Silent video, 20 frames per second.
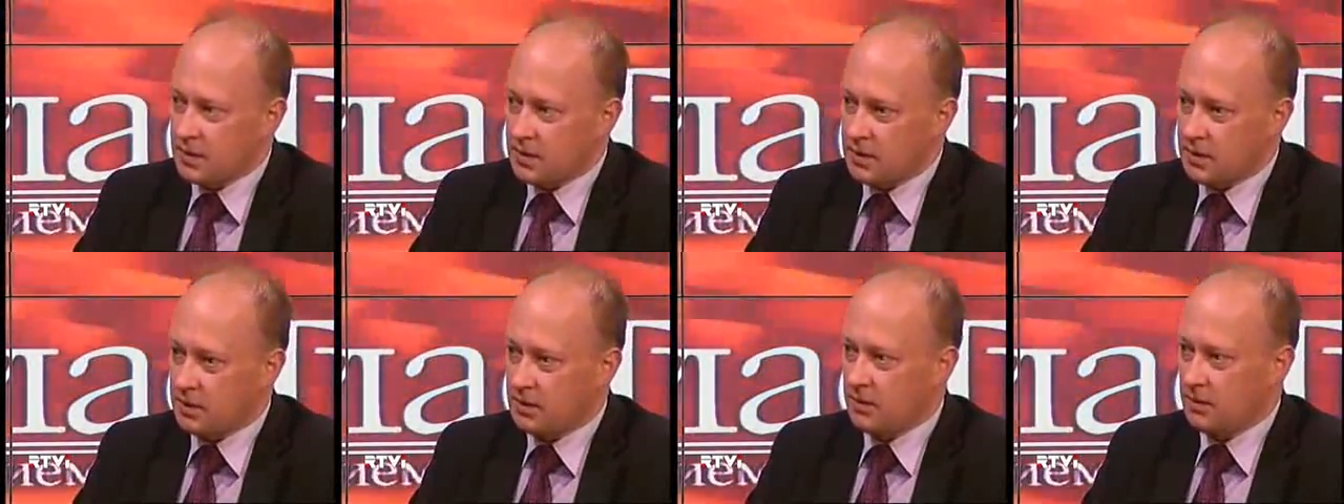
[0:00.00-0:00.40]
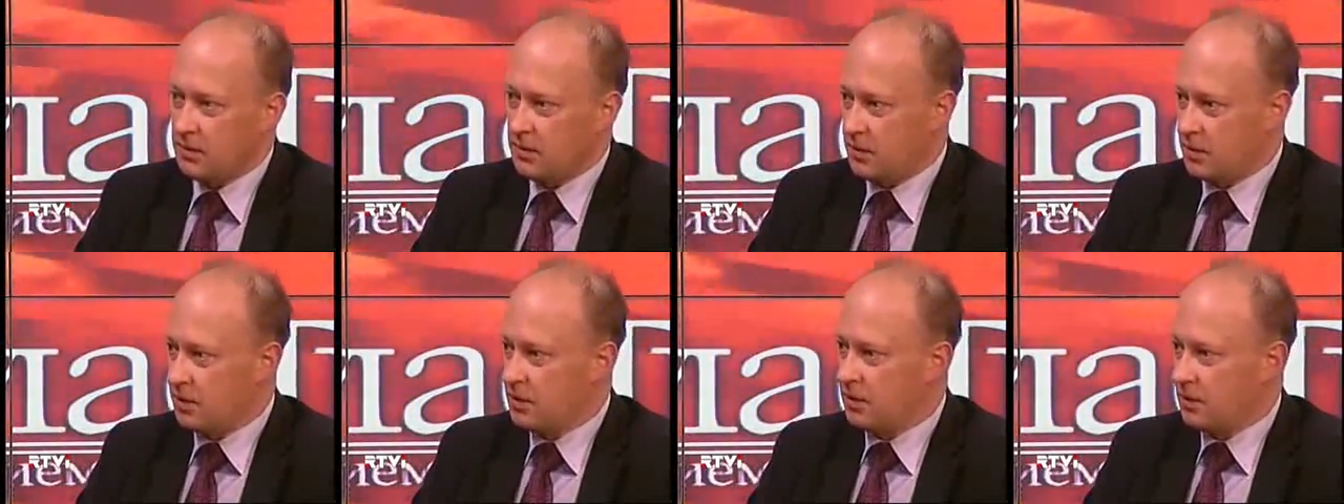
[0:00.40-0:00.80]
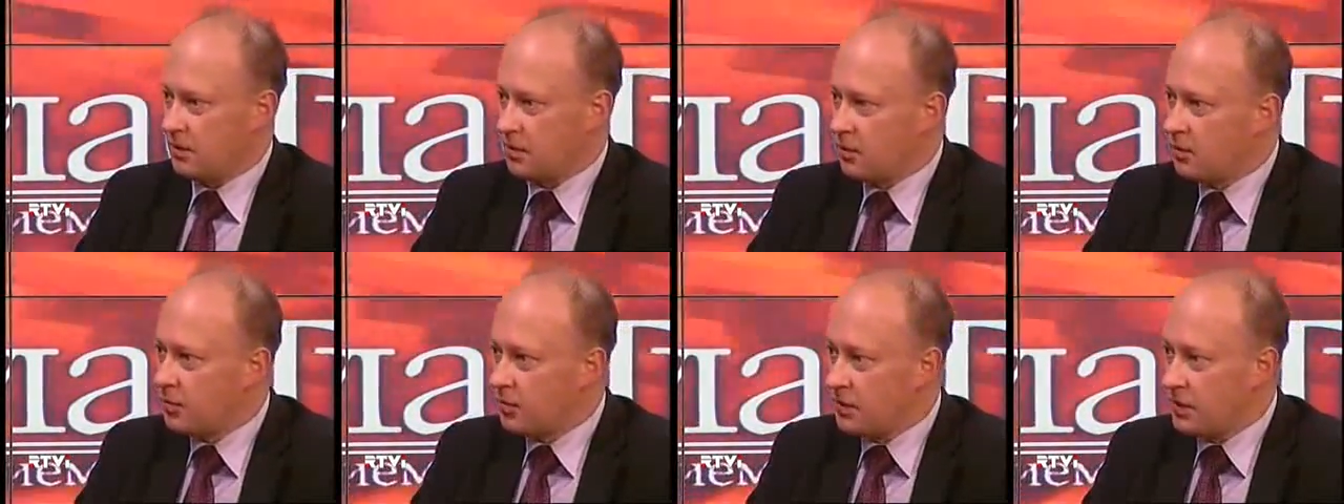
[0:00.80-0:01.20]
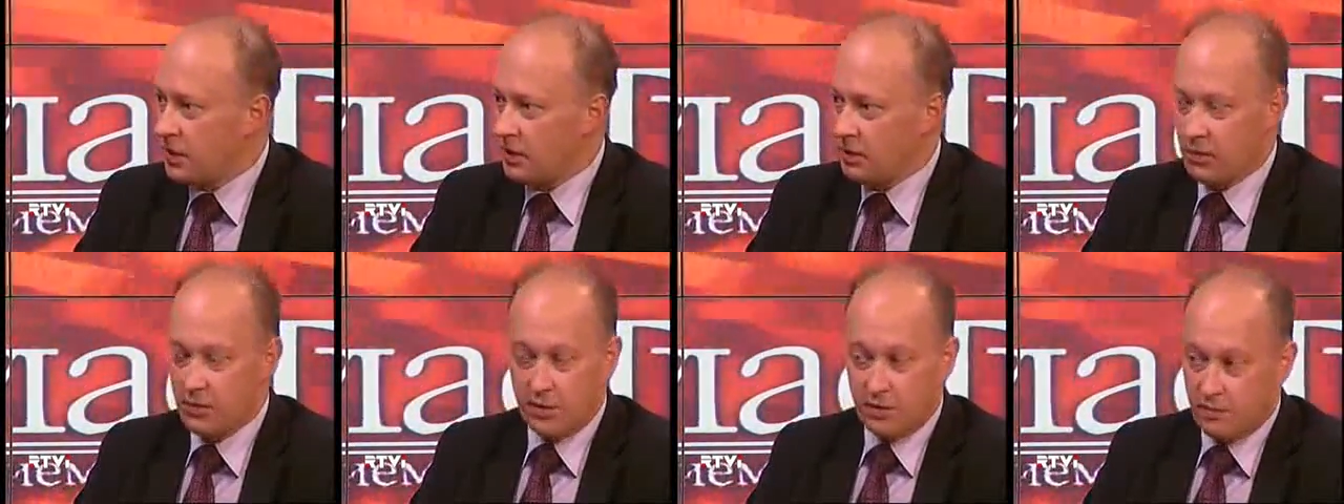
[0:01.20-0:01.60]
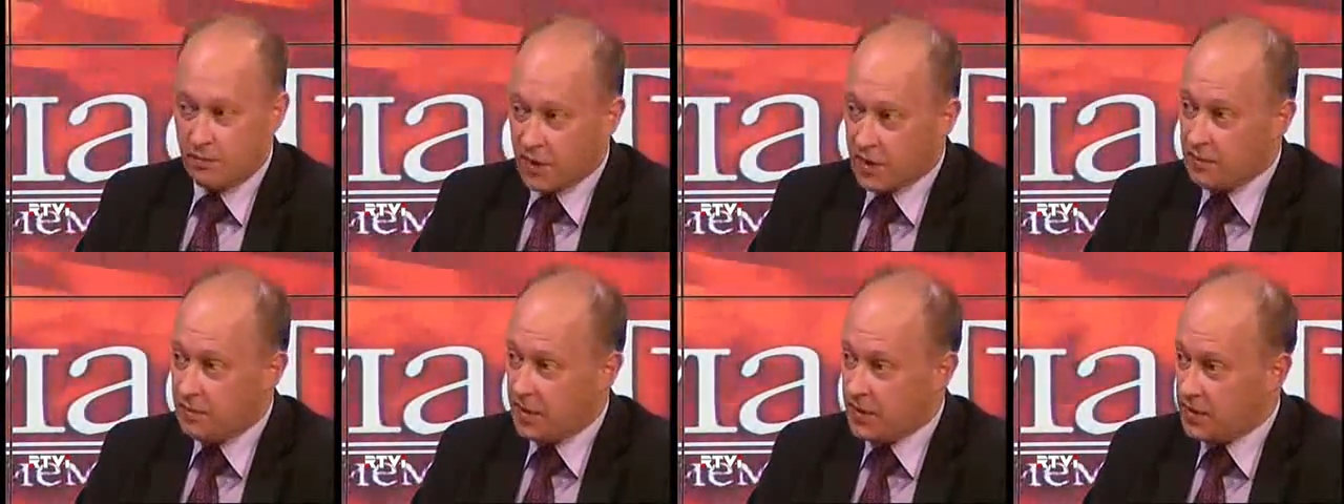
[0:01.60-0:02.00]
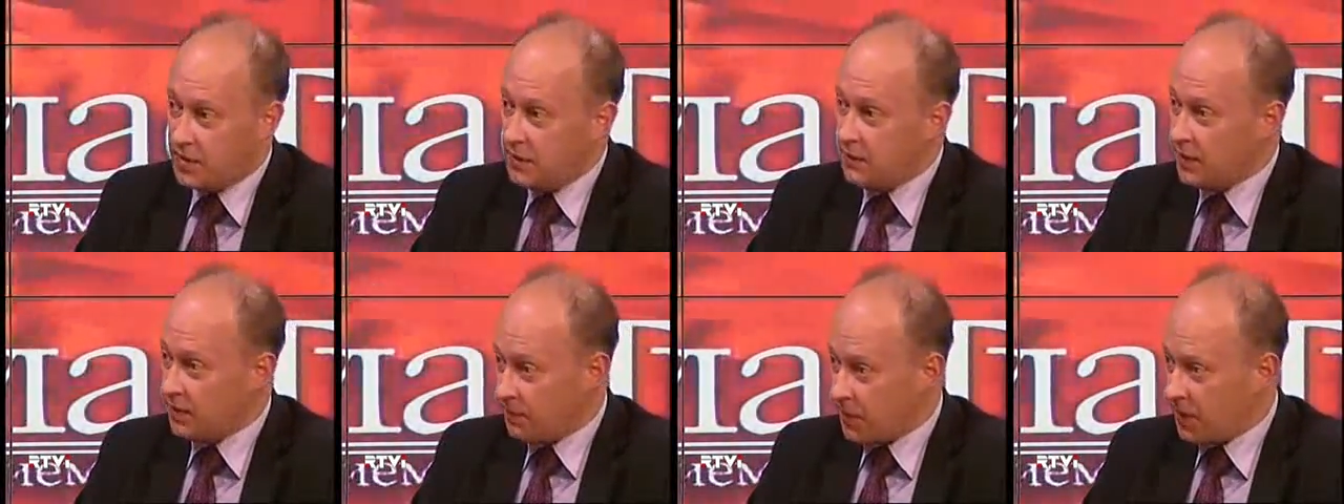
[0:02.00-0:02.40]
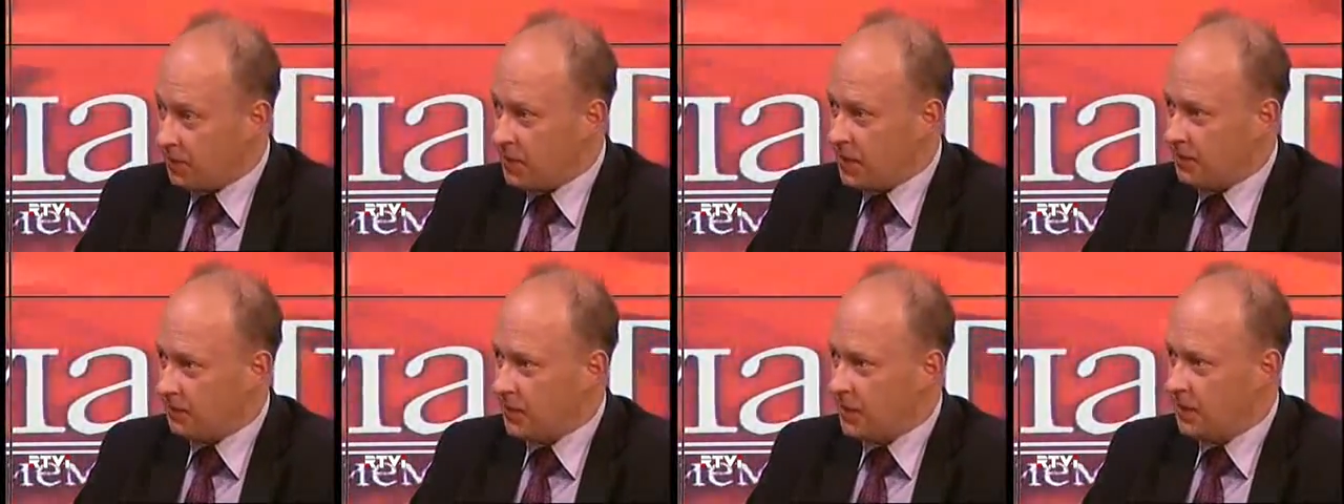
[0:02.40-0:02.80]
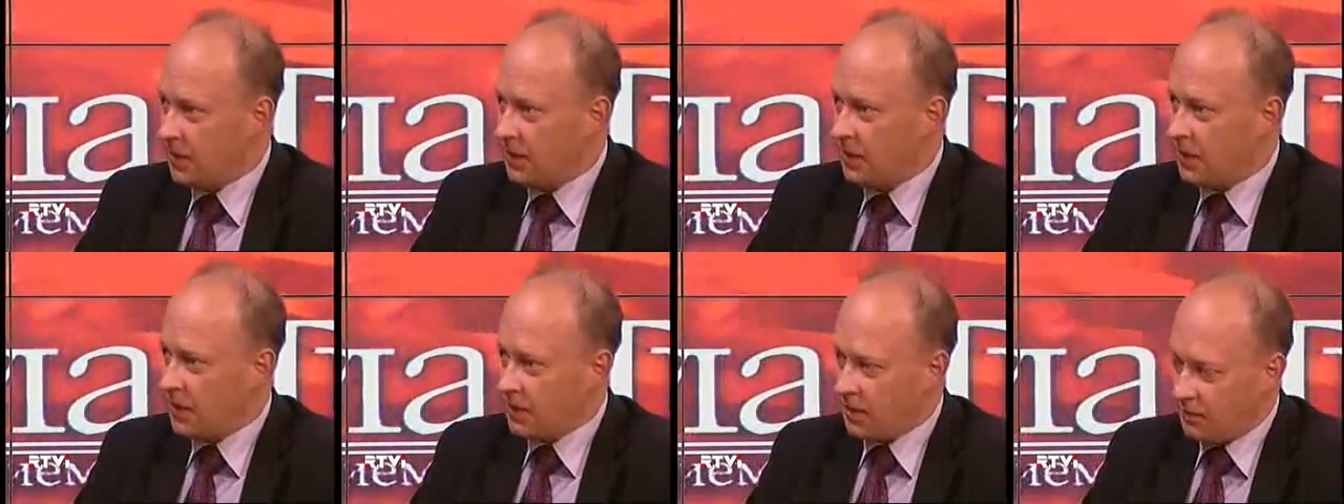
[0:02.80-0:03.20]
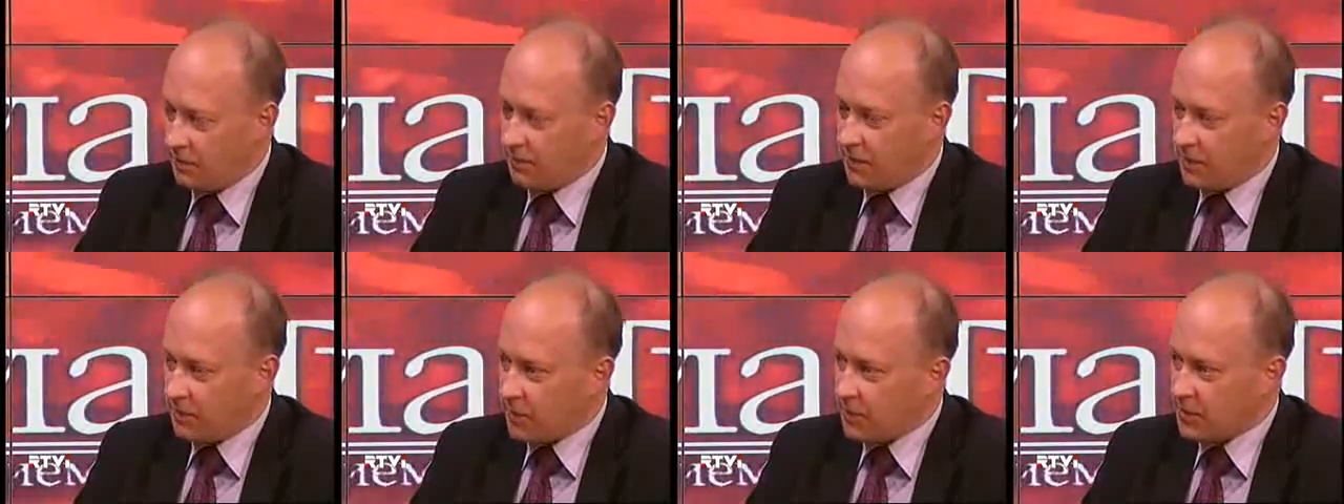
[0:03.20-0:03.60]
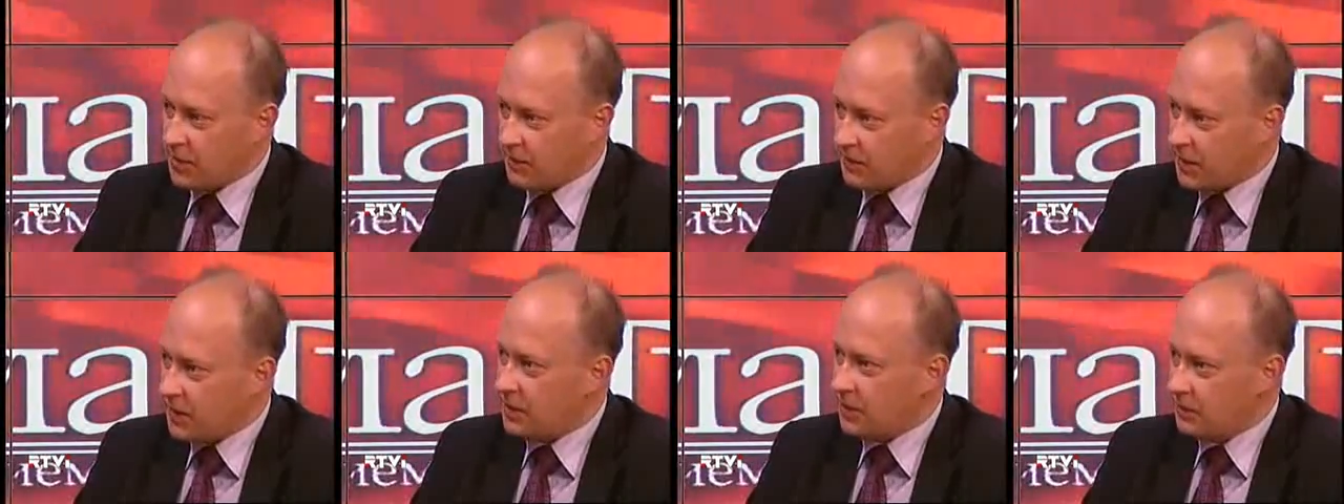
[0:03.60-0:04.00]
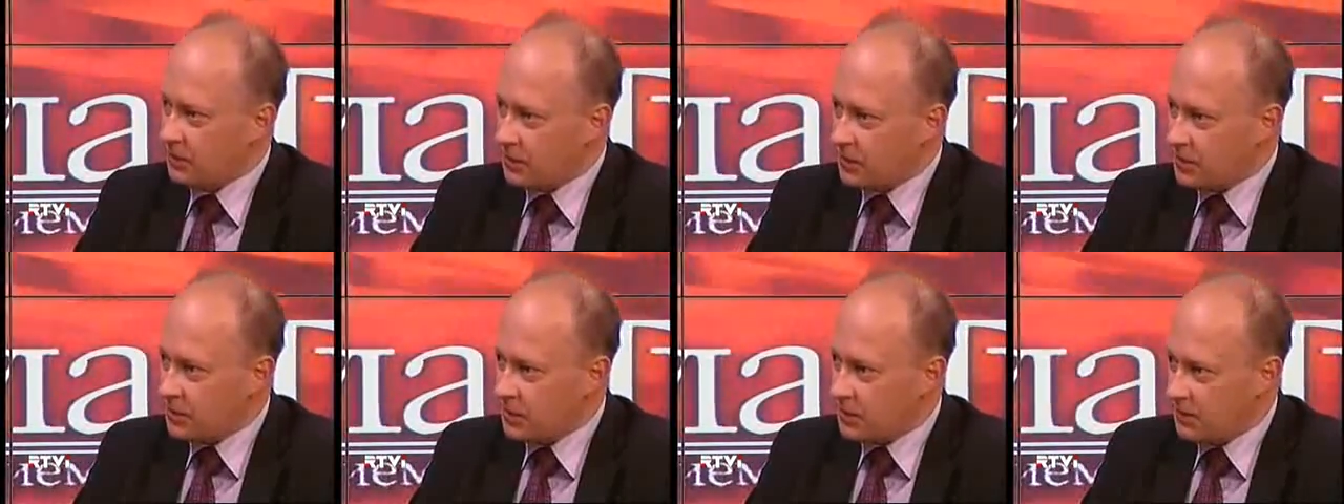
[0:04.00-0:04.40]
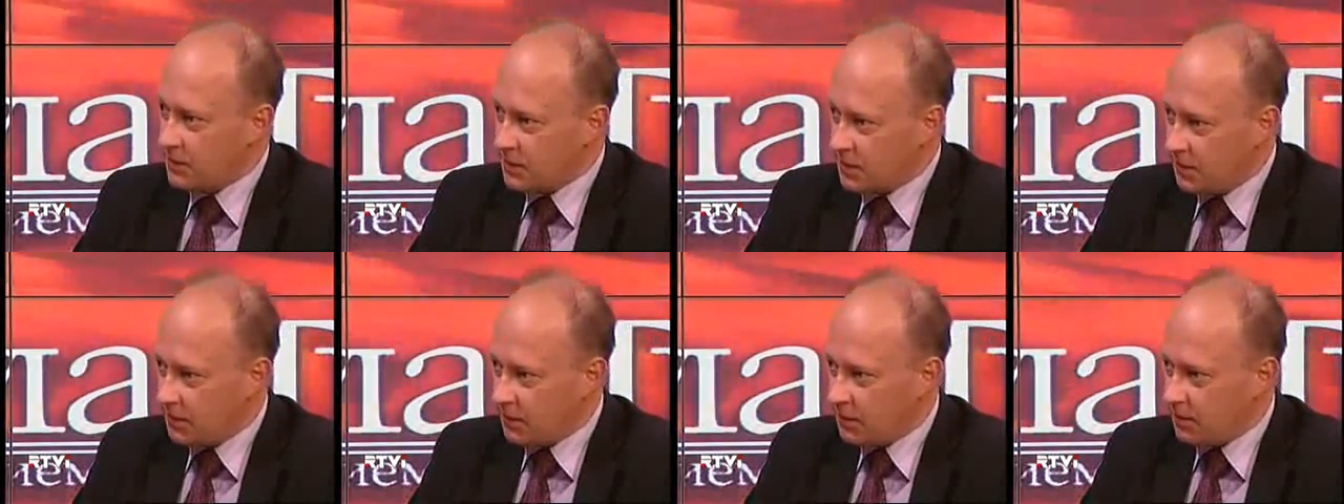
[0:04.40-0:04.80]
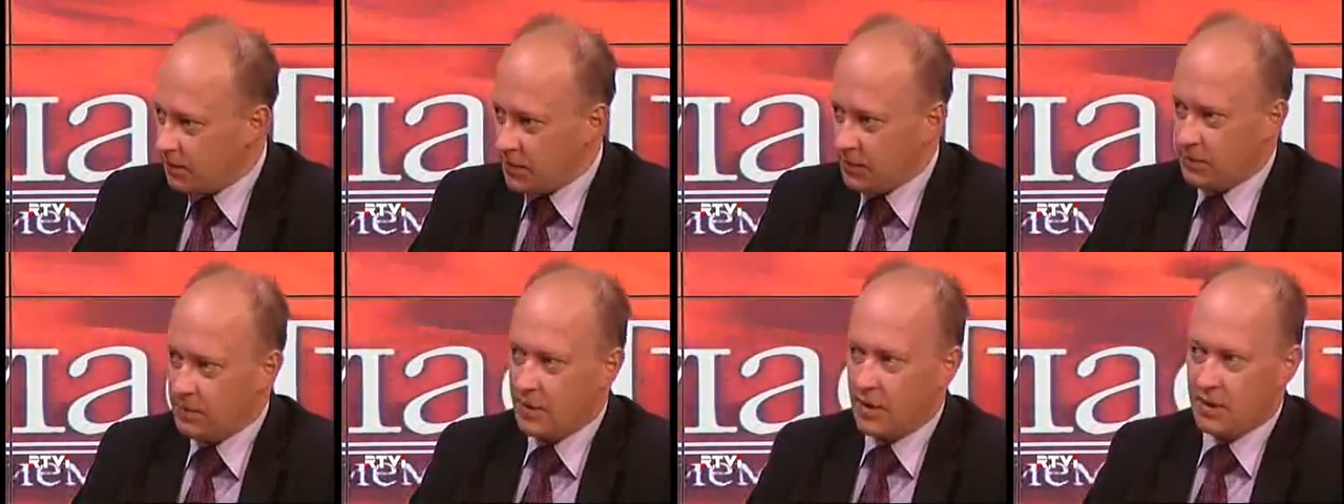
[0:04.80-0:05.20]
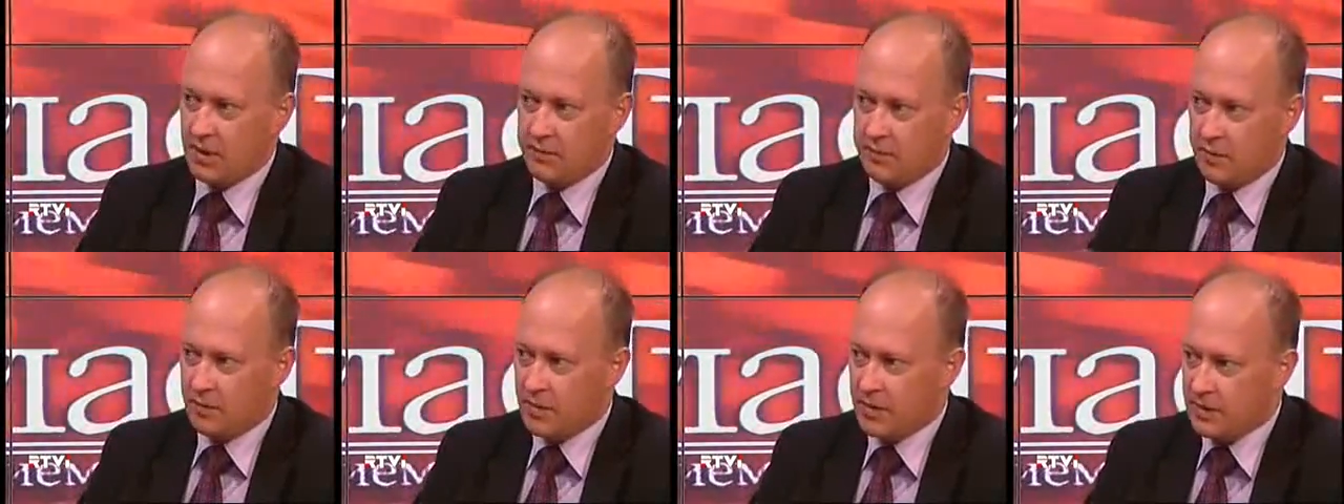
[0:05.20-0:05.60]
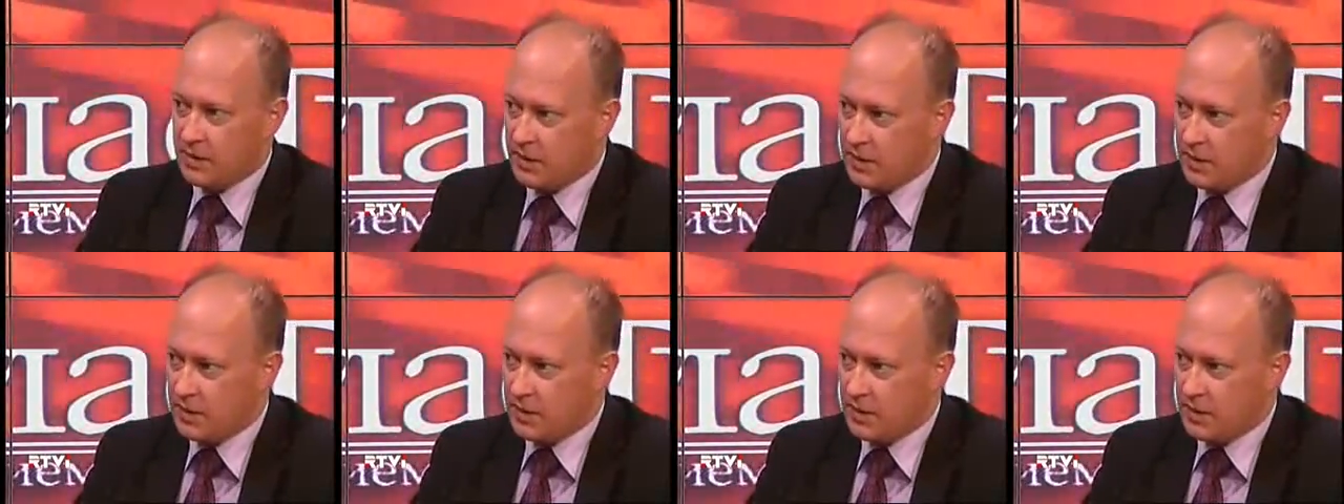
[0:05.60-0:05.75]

э, очень крупных перспективных проблем – Э, вопросов сотрудничества с Европой, ну, скажем, в области